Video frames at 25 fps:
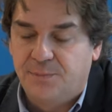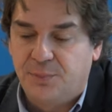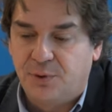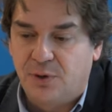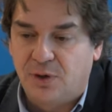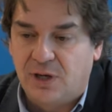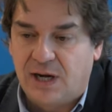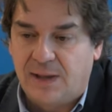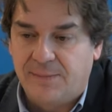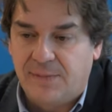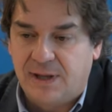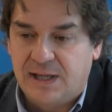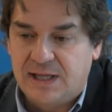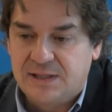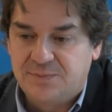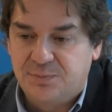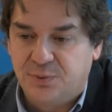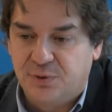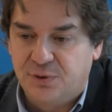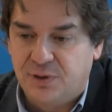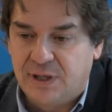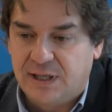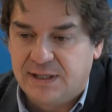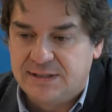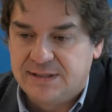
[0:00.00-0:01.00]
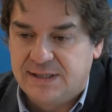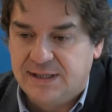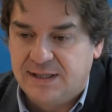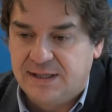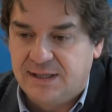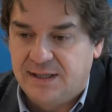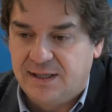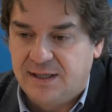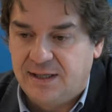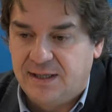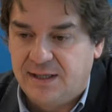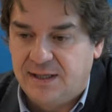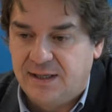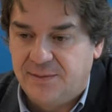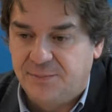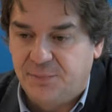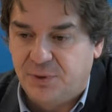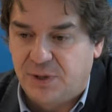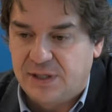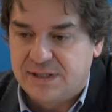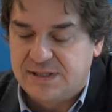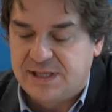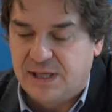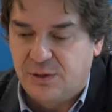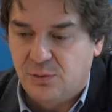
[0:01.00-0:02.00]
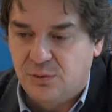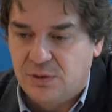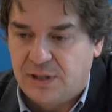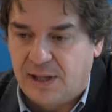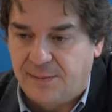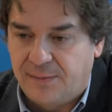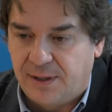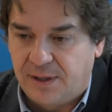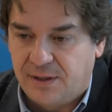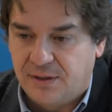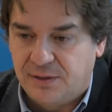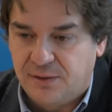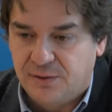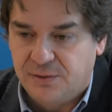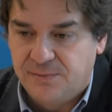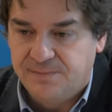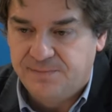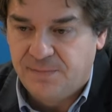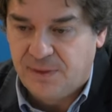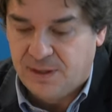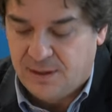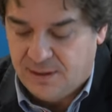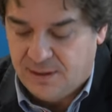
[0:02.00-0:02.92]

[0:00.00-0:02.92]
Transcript: programadas por este, por este ayuntamiento.